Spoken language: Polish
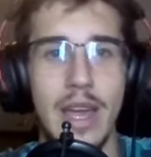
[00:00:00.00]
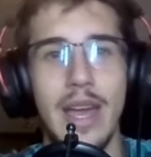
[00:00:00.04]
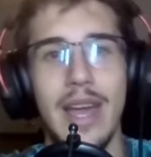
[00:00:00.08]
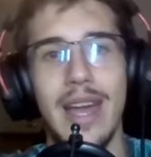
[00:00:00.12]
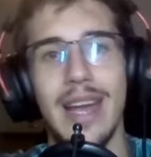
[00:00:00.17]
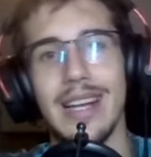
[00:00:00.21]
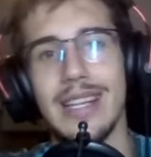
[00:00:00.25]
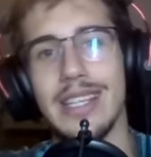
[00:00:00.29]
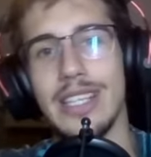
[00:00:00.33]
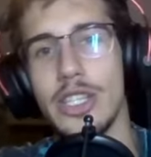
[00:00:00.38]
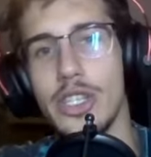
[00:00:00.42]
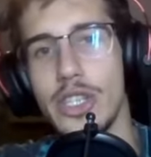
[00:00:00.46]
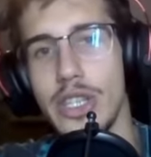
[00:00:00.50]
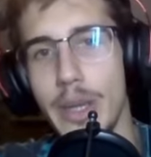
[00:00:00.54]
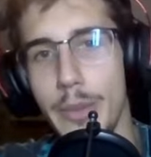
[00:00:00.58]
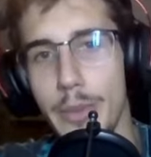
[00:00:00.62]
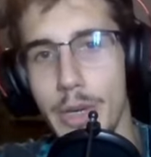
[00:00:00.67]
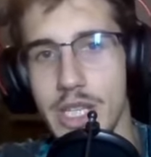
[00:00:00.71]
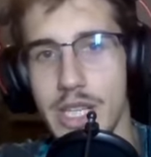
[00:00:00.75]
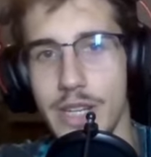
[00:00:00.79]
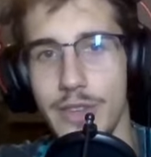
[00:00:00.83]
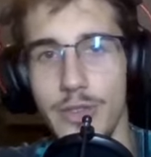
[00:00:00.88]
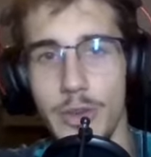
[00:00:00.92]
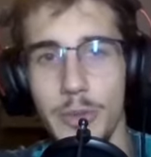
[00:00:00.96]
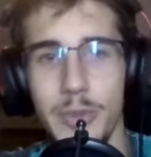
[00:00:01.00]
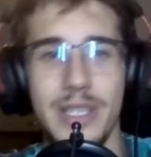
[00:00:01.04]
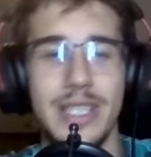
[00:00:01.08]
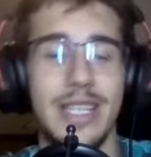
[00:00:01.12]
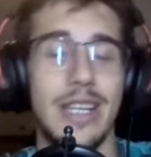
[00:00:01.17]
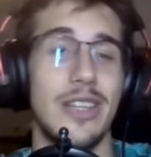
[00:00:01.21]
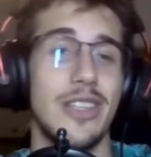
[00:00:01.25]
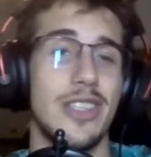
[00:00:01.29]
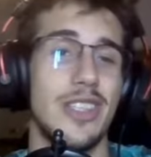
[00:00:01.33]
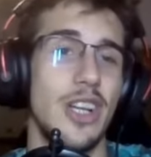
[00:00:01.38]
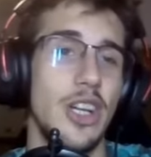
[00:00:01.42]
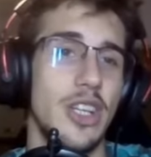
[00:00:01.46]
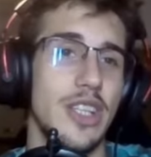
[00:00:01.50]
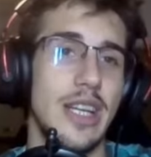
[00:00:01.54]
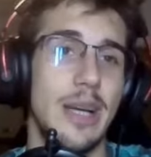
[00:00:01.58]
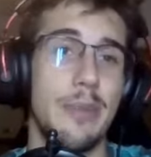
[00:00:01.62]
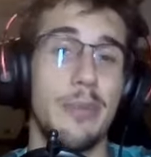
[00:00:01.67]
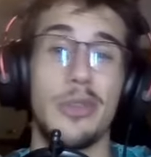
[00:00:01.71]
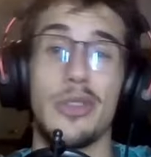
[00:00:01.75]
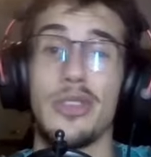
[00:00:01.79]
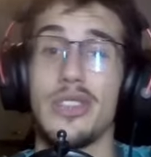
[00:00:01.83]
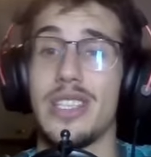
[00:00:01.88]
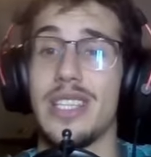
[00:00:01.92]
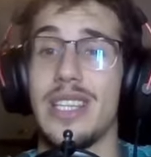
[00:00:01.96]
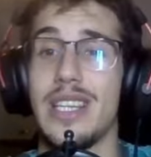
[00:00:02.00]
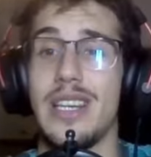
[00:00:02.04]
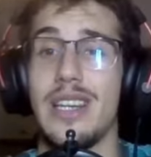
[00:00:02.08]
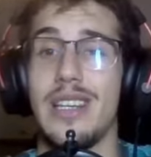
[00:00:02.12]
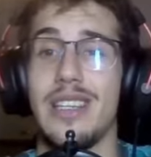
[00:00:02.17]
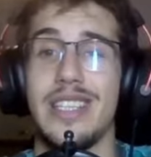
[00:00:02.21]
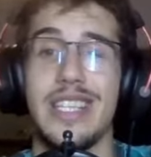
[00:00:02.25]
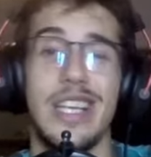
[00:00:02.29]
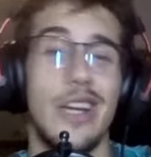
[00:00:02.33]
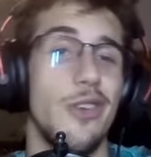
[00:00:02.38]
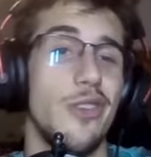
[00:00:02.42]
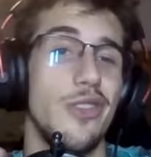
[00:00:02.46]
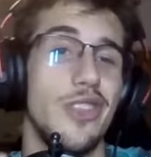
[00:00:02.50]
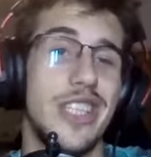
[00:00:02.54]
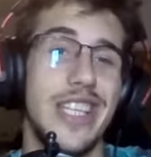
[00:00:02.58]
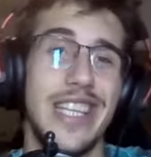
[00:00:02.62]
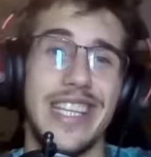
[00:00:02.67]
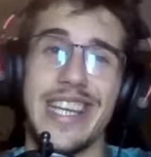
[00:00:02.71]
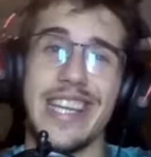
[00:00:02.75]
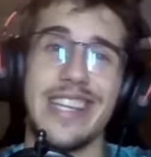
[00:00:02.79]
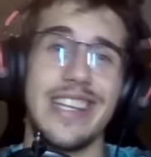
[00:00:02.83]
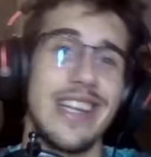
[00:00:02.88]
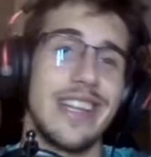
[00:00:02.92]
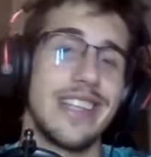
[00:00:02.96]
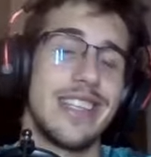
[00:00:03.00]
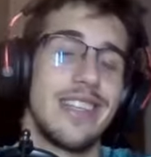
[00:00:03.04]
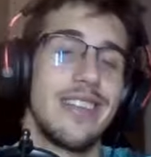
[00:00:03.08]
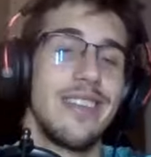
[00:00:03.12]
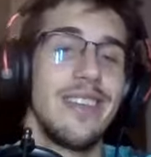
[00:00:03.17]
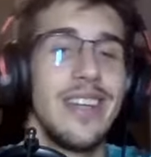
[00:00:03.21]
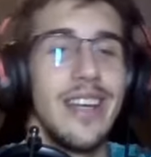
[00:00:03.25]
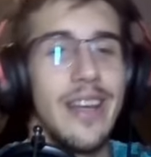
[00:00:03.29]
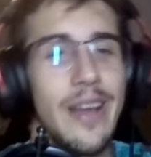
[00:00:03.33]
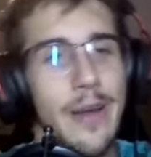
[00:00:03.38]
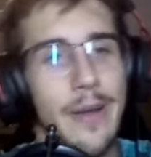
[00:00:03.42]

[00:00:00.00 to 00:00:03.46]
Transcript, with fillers: Gdyż nie można wybić tego skoczka, bo tu się dzieją dzikie rzeczy.